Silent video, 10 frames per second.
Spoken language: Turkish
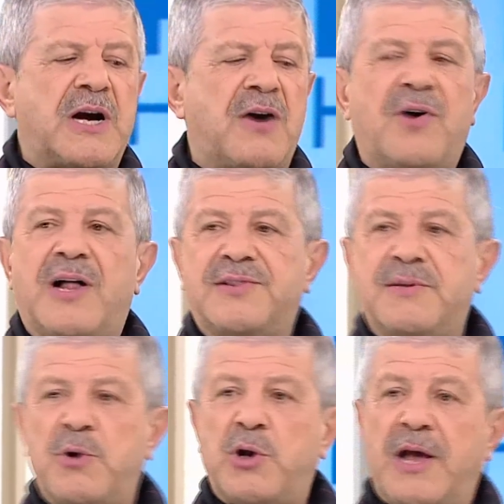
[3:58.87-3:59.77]

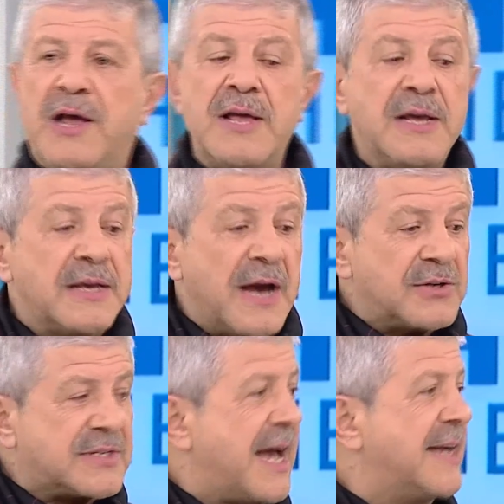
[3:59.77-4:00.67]
kahvaltı böyle.
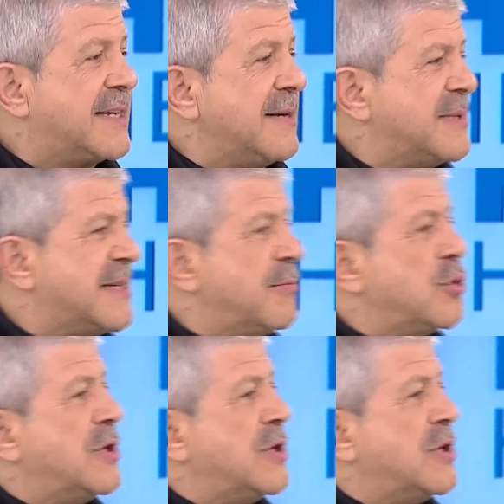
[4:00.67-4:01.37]
Ya sen kimsin?